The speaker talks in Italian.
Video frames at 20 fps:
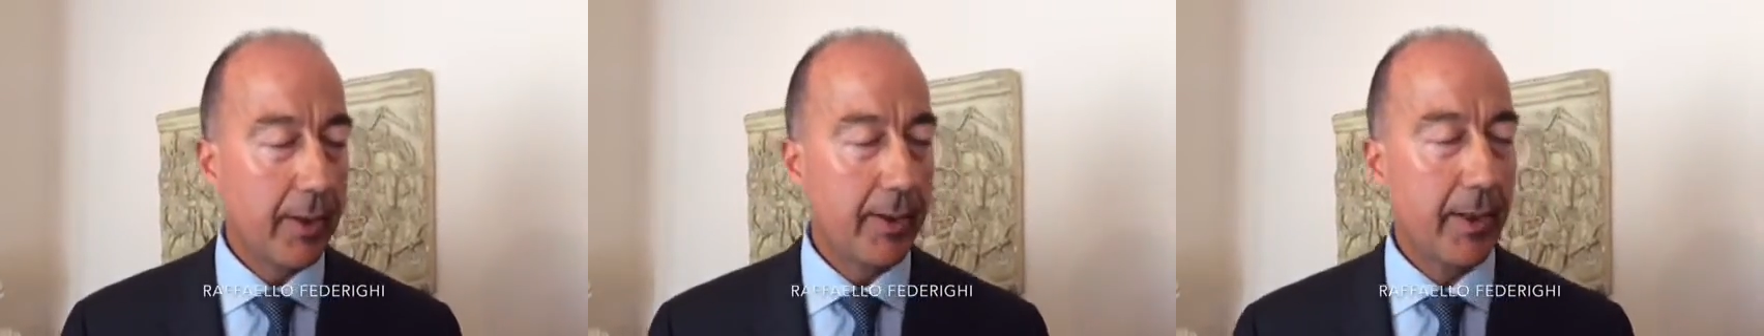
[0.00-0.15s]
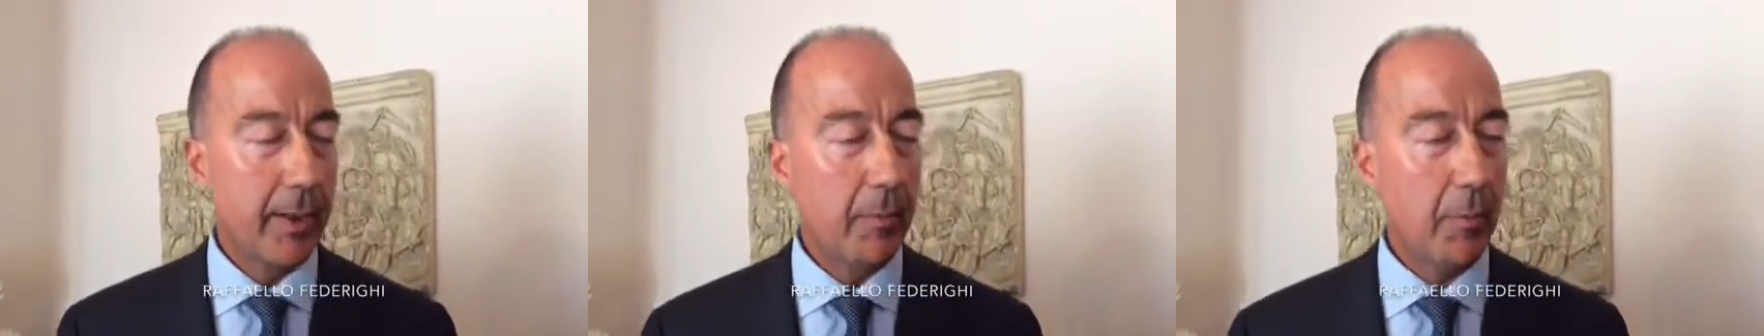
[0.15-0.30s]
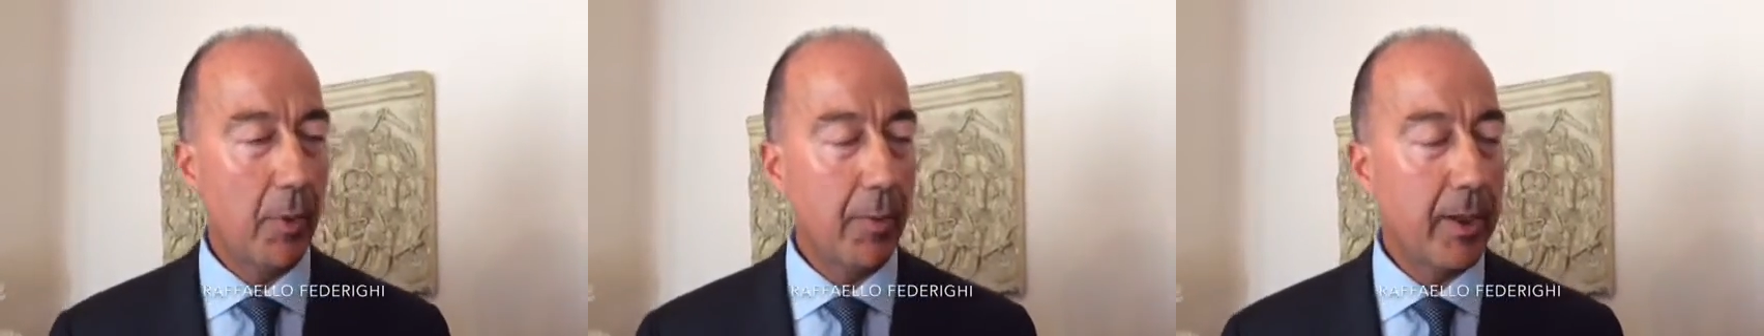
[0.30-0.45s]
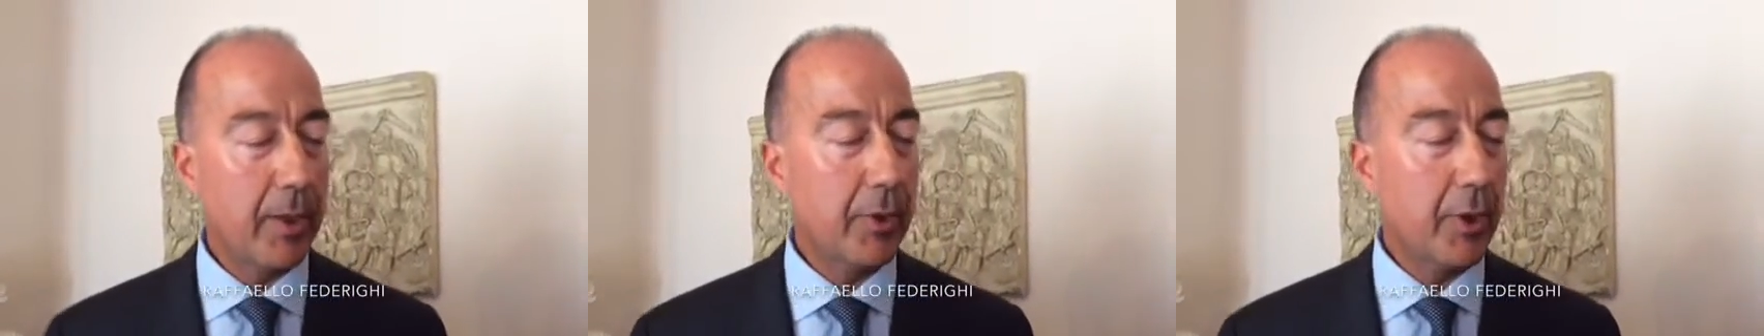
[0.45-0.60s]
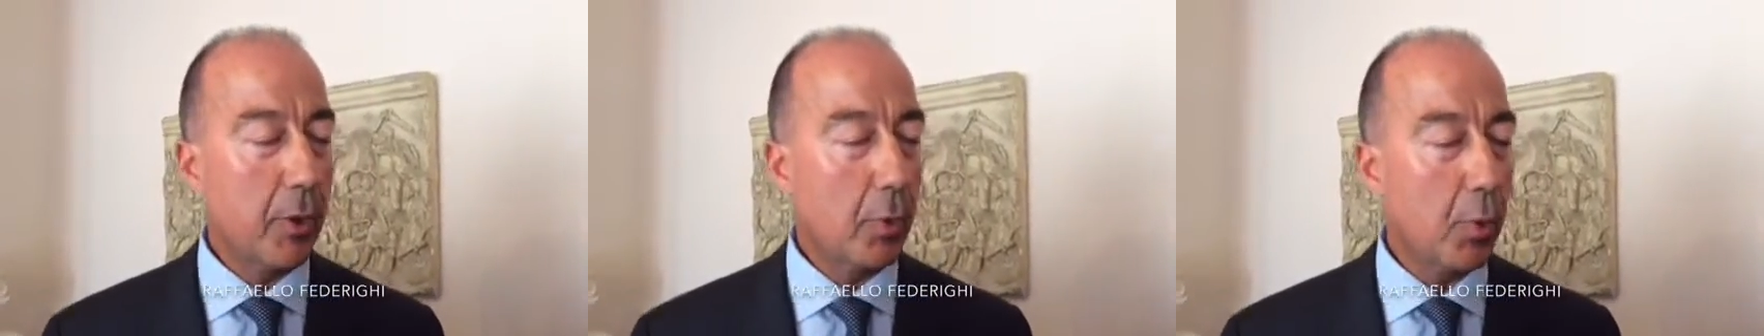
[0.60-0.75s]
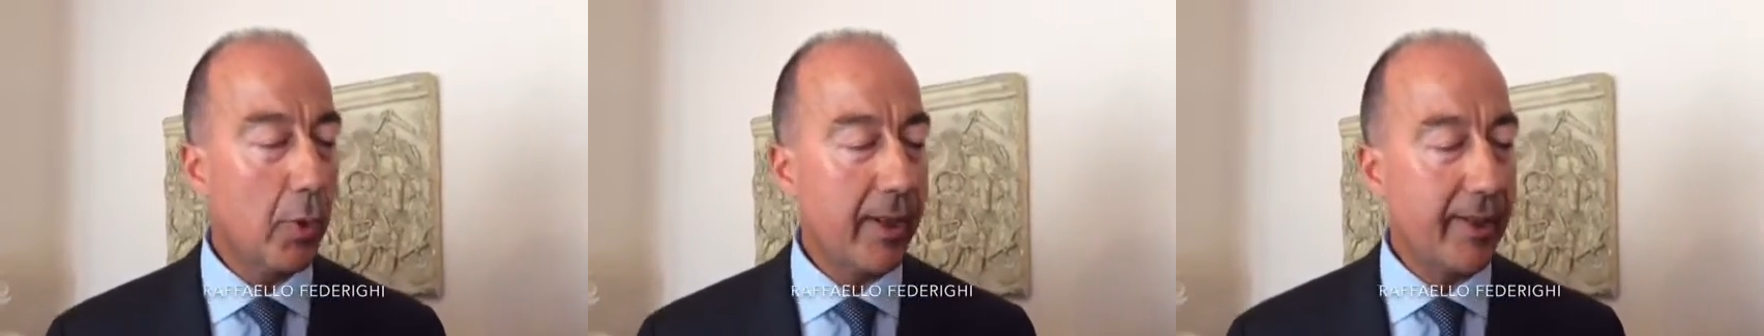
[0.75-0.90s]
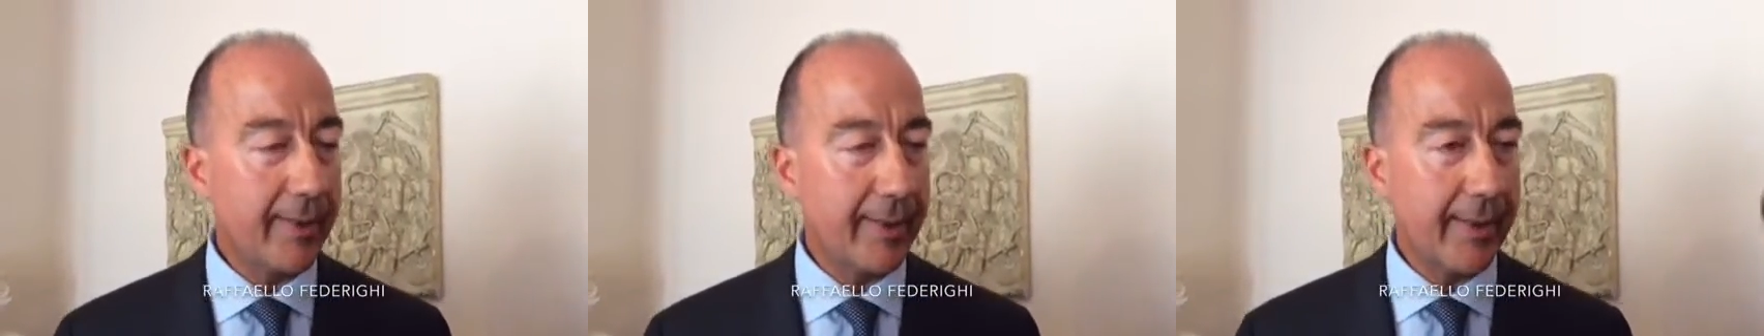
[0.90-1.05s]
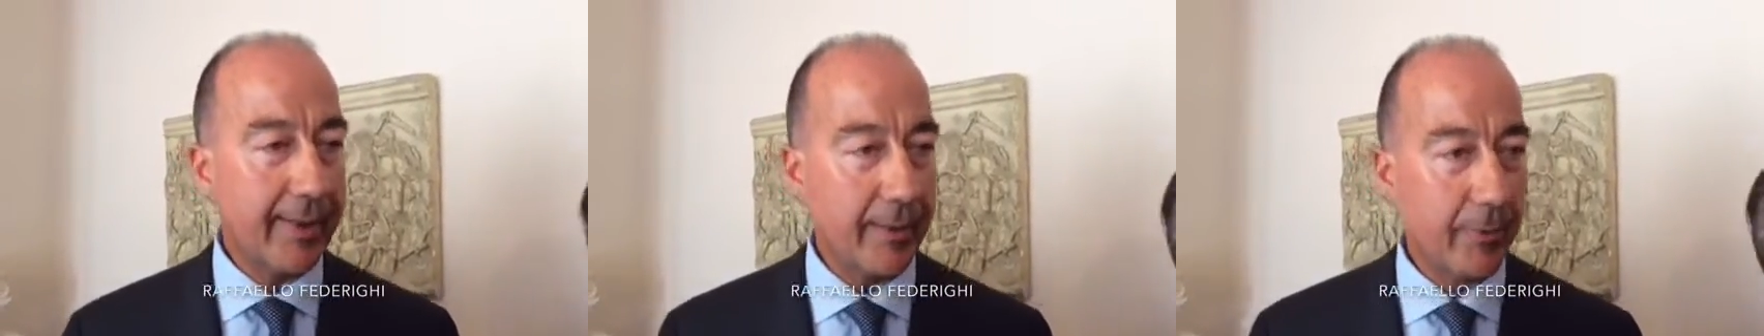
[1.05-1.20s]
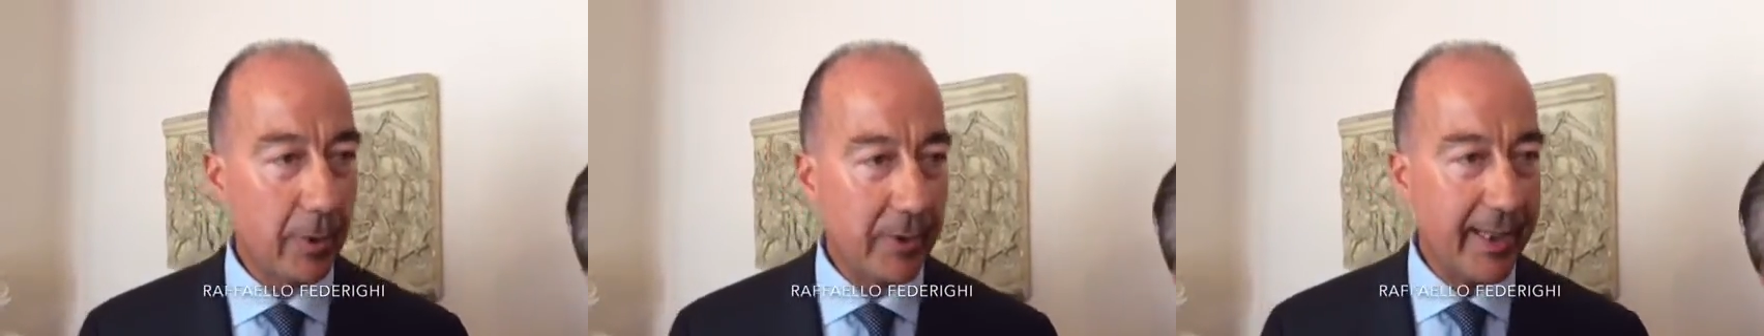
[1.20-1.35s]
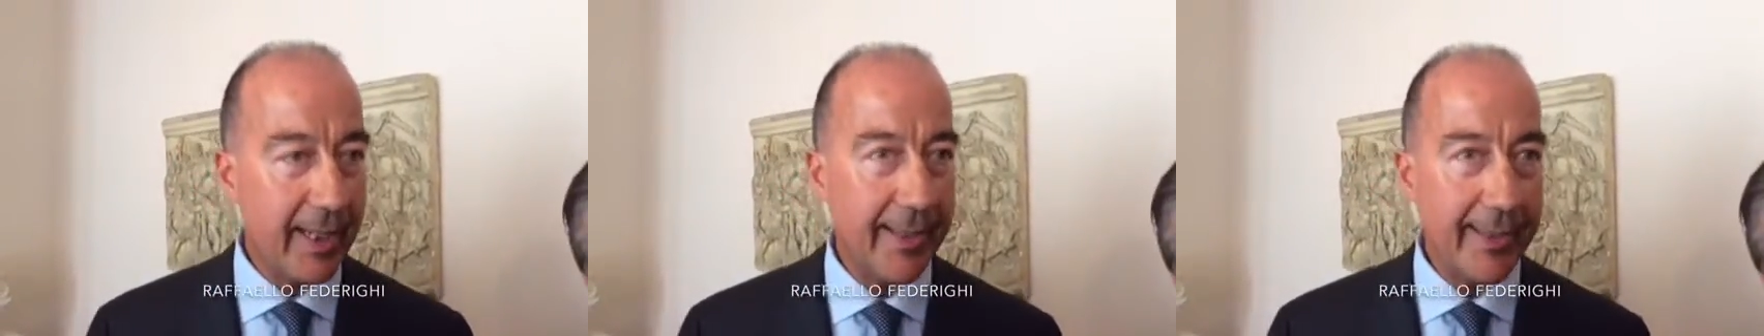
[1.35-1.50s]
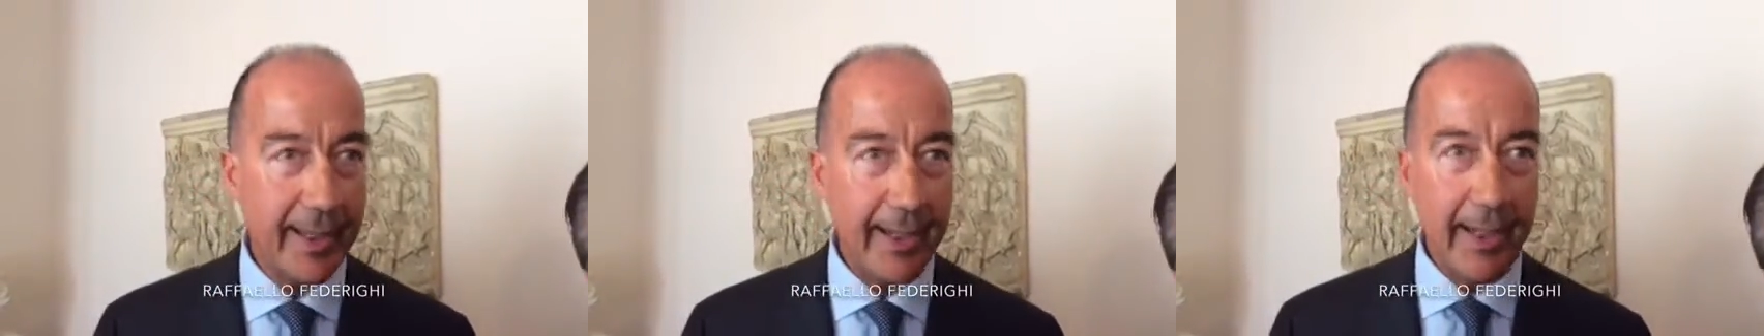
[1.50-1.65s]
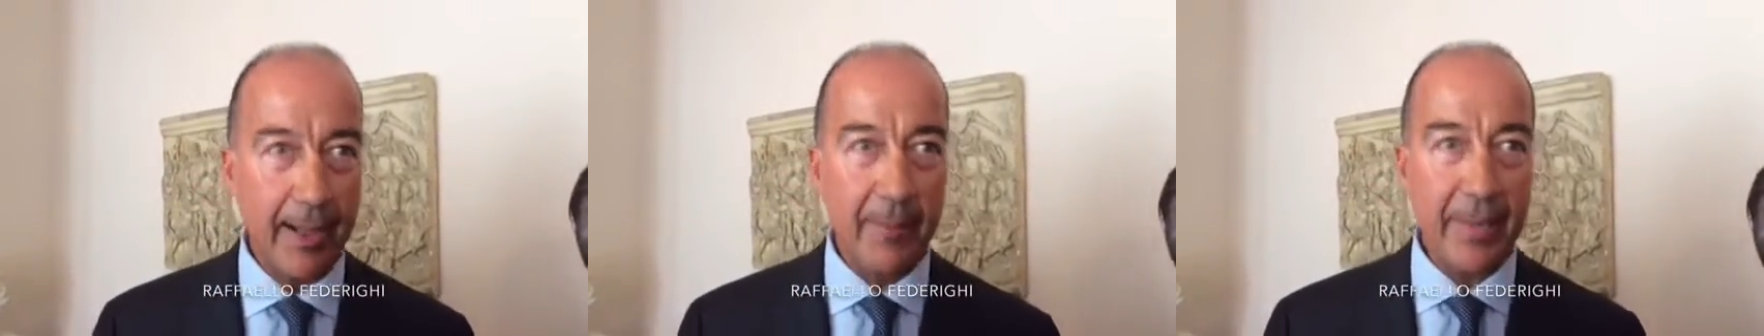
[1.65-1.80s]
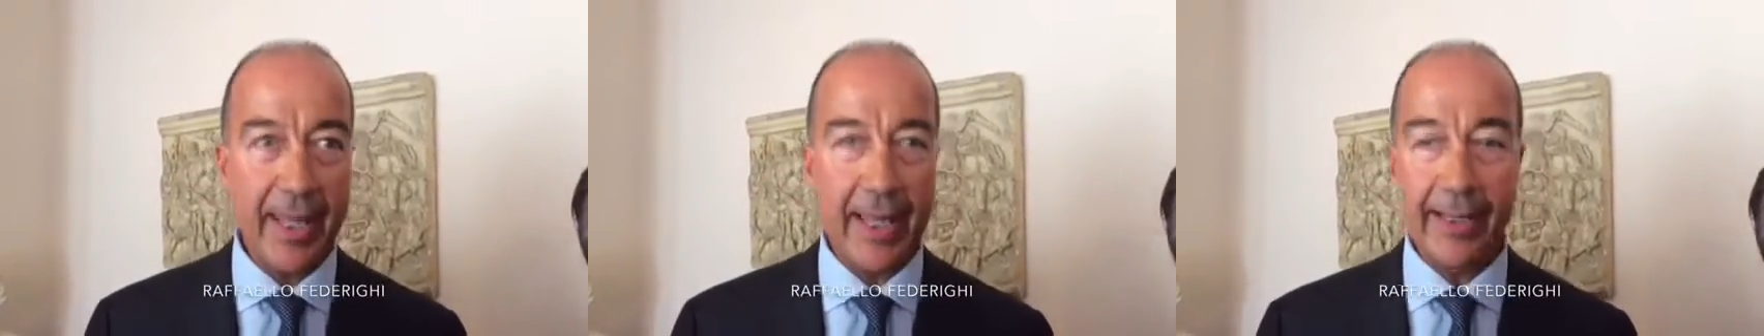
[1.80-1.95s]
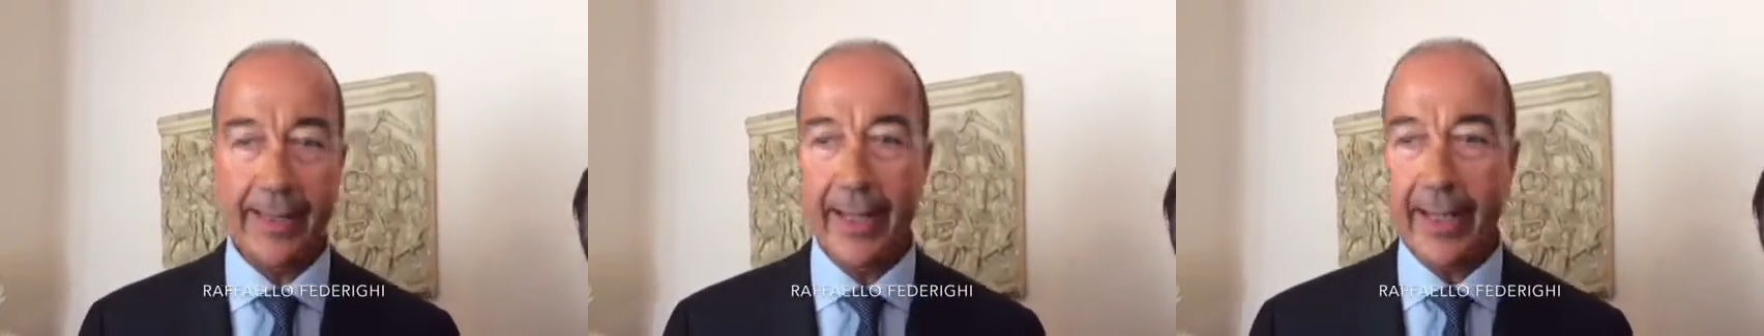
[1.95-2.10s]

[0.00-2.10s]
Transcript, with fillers: nel momento in cui è stata votata la mia